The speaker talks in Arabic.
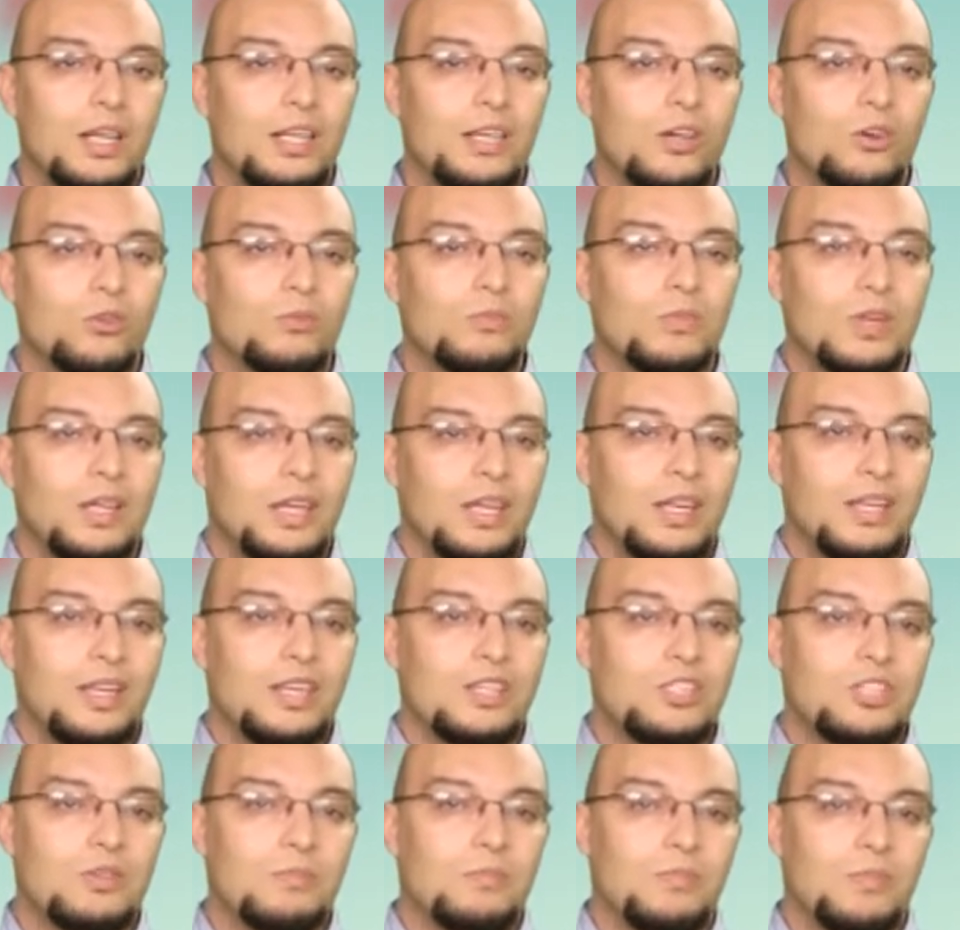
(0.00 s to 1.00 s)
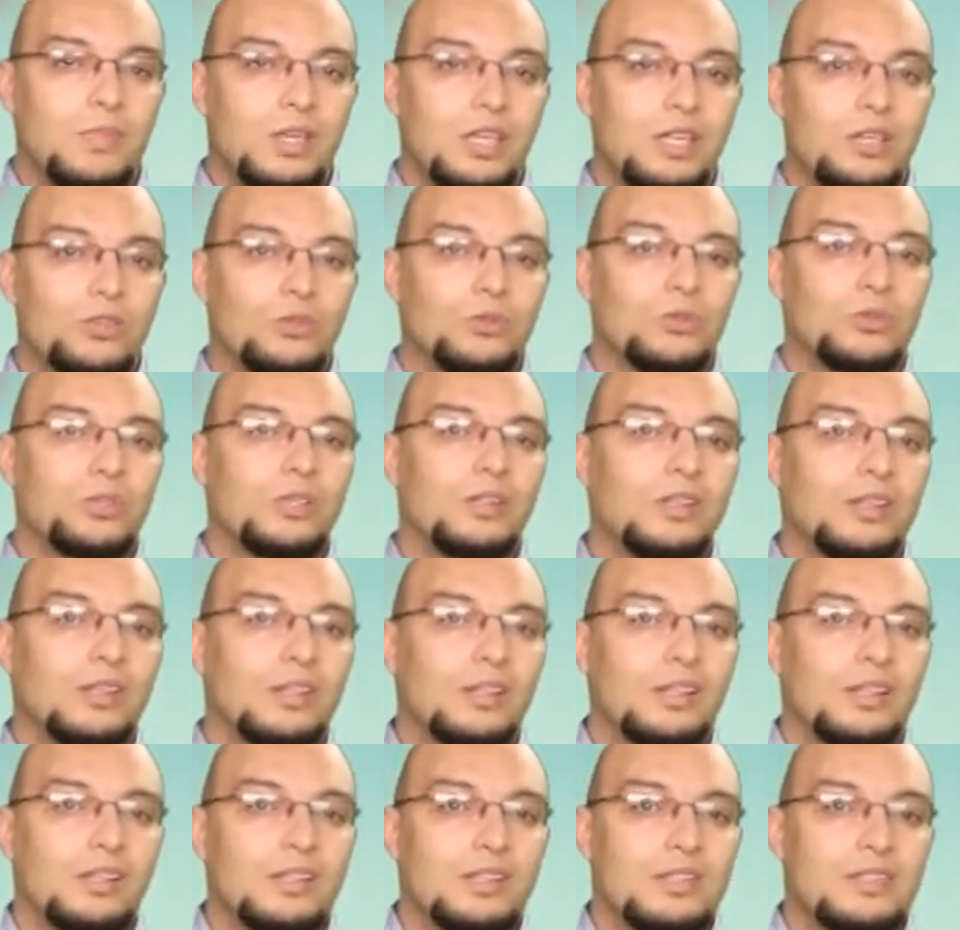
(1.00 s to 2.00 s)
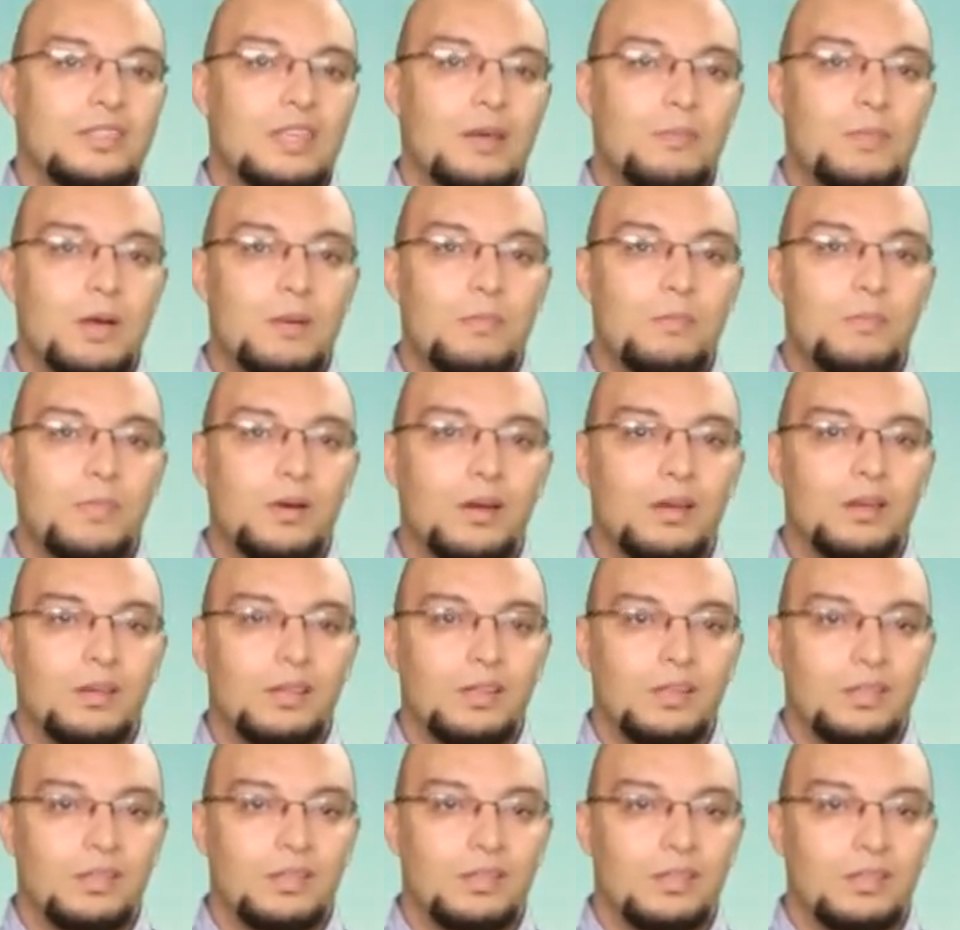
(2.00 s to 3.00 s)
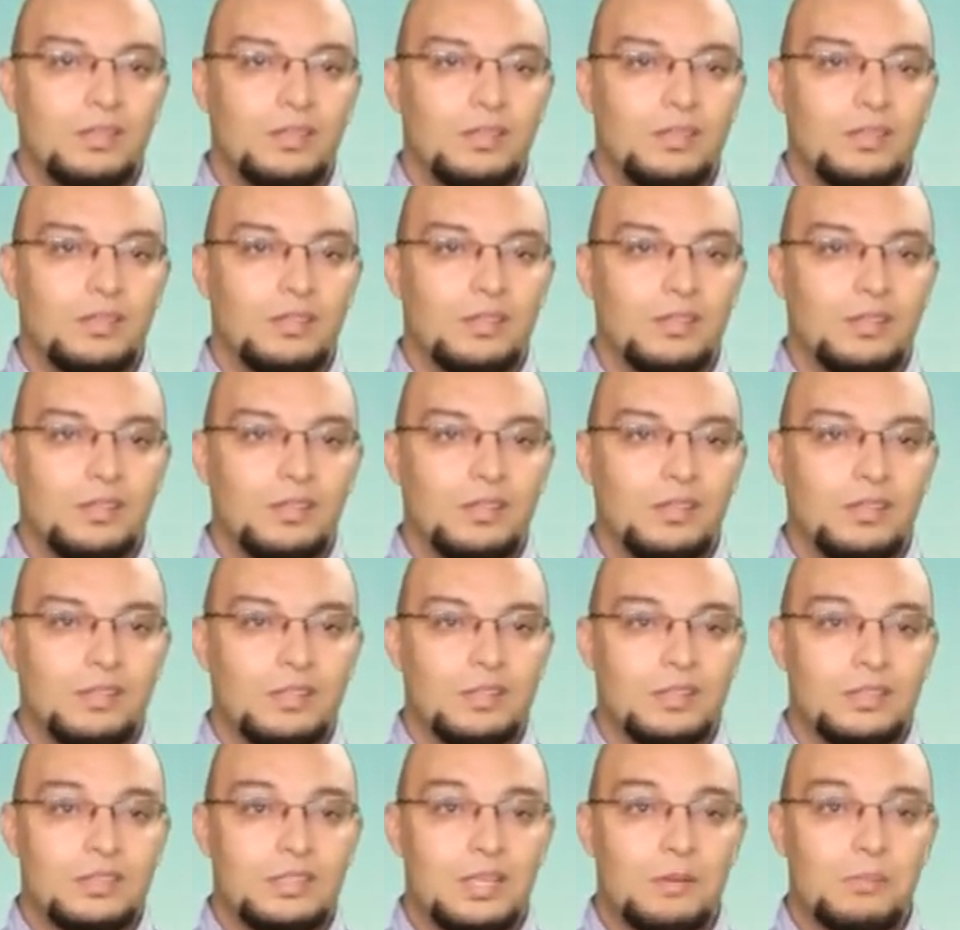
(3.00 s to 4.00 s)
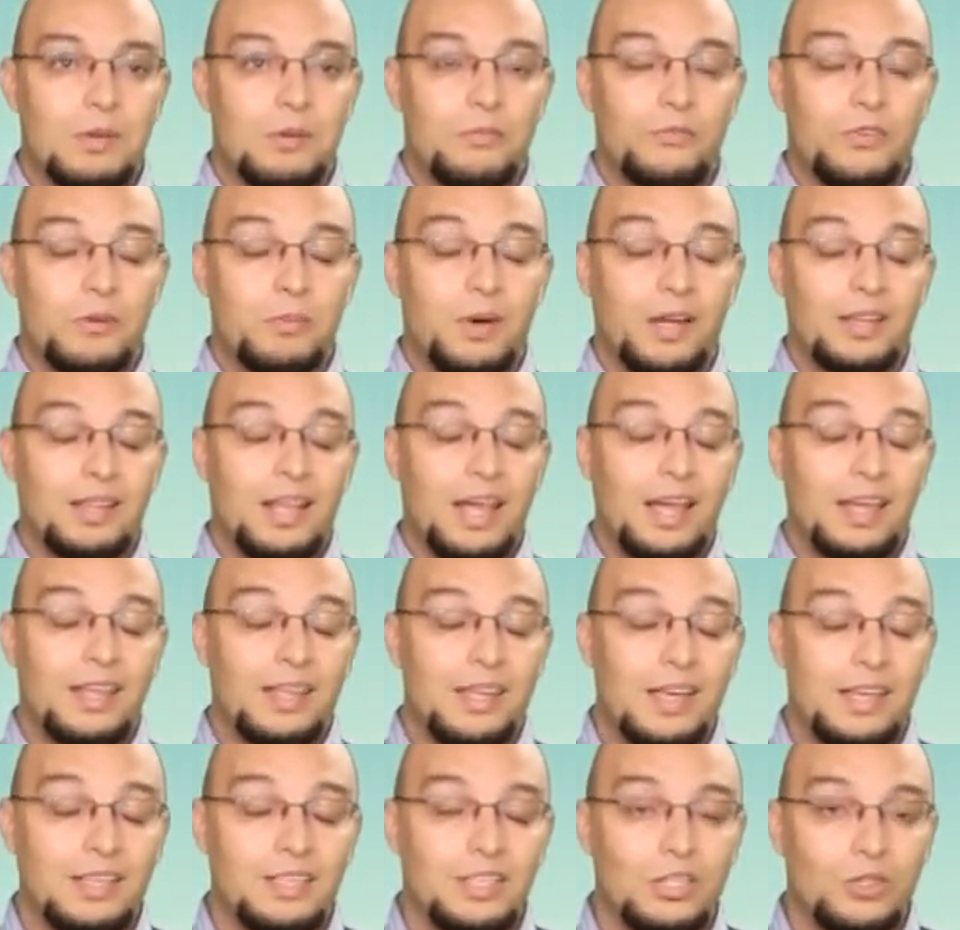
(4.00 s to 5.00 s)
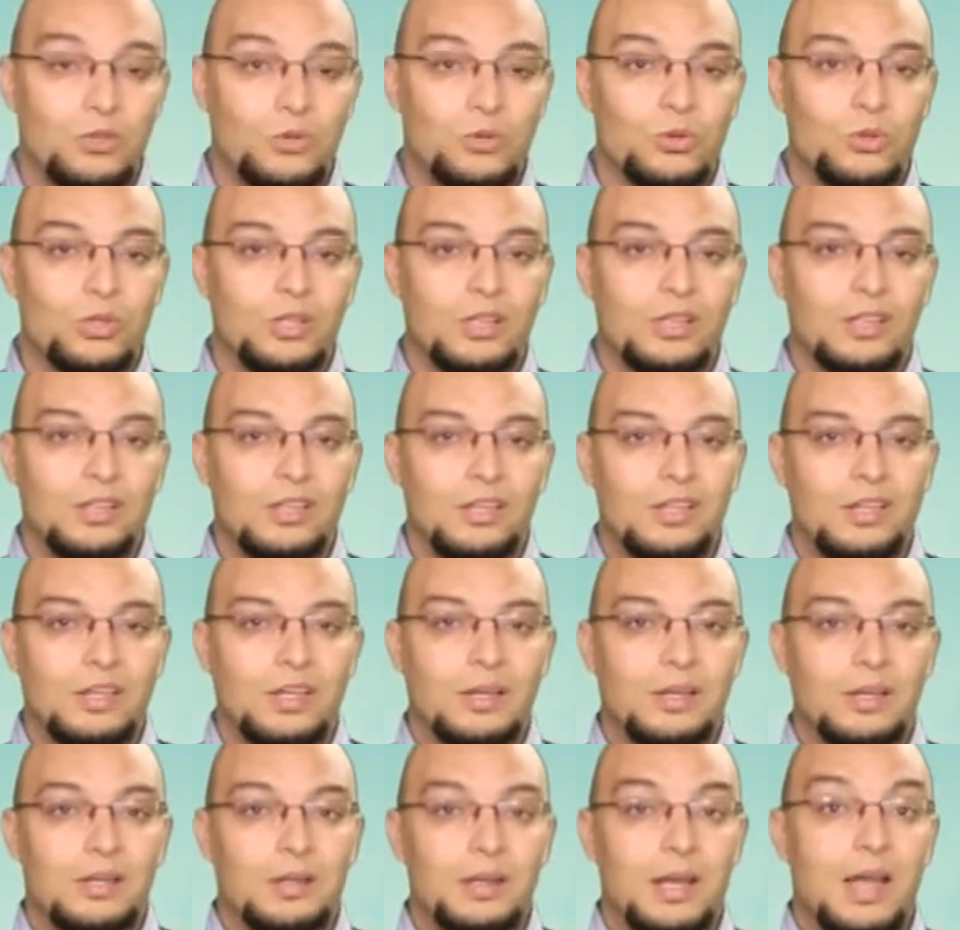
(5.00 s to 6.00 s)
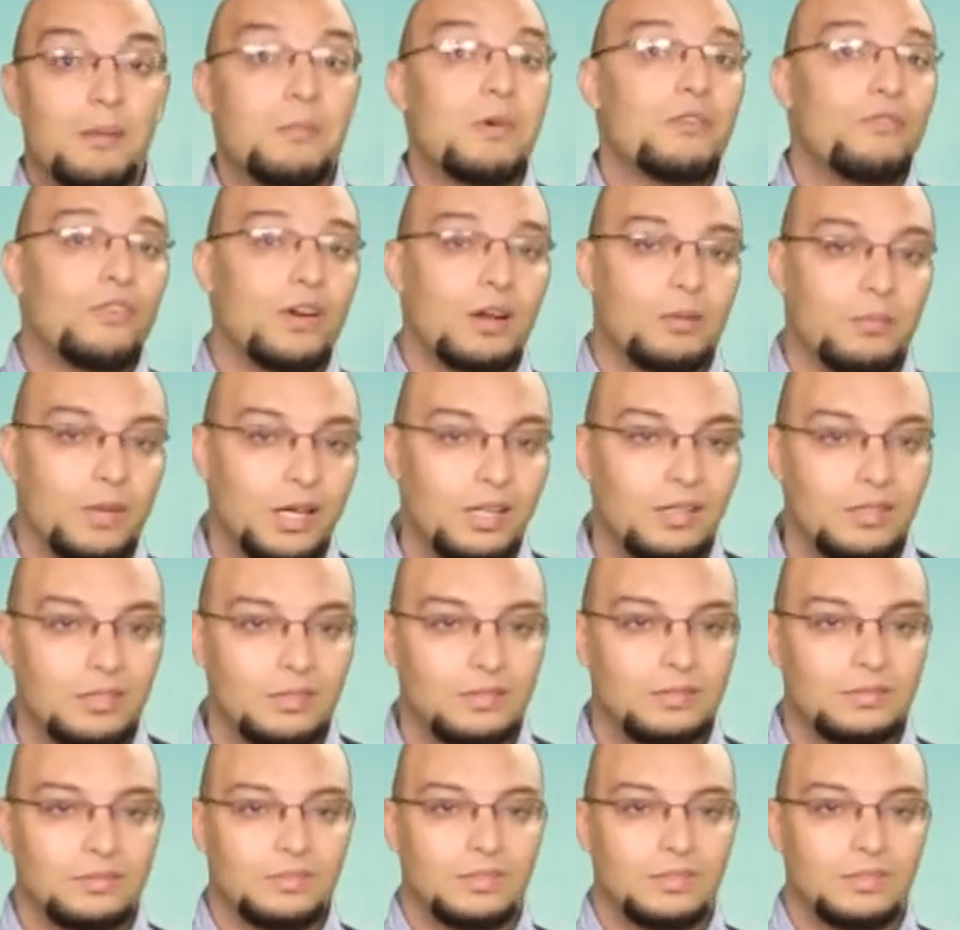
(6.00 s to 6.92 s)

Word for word: اليوم ينجم يكون سبب آه، سبب في بعض الأحيان يكون لا مفر منه